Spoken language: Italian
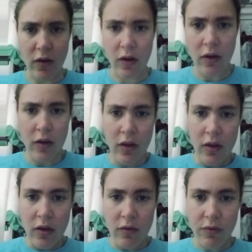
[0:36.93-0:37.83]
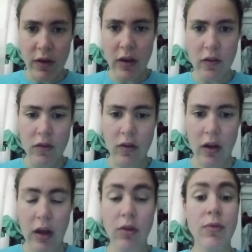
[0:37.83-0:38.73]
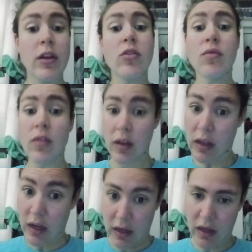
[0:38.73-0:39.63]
no, Finis- hanno finito fu- ieri,